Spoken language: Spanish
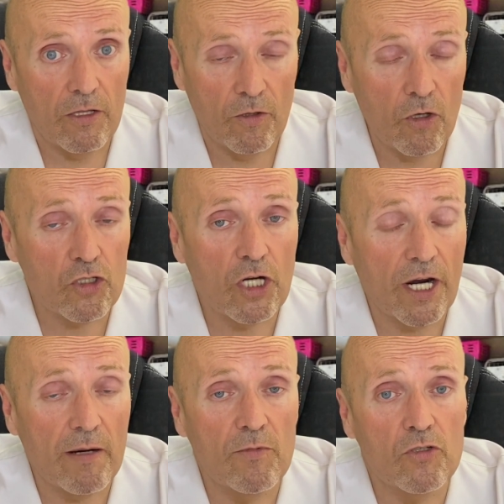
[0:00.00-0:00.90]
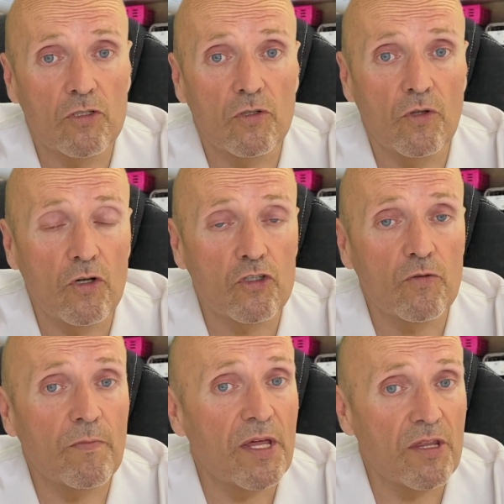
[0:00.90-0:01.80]
2 gramos
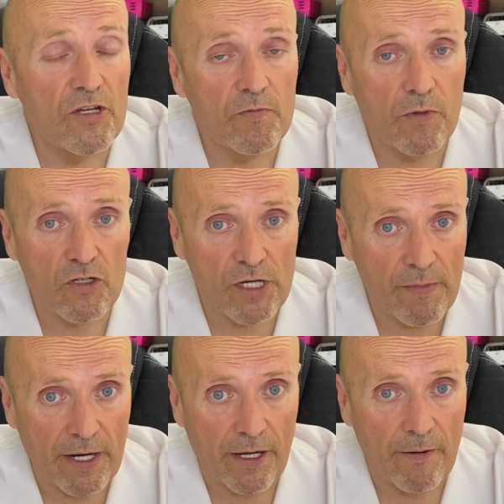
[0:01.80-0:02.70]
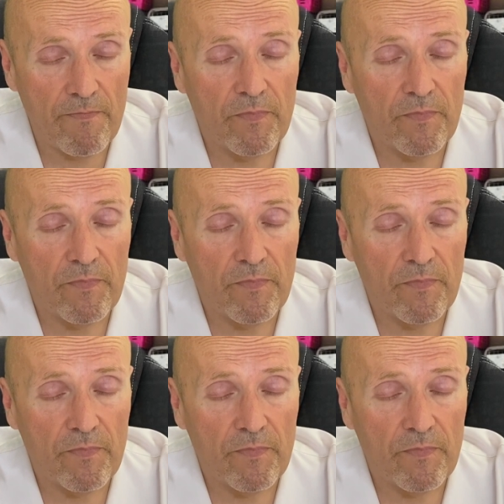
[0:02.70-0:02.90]
dos veces por semana.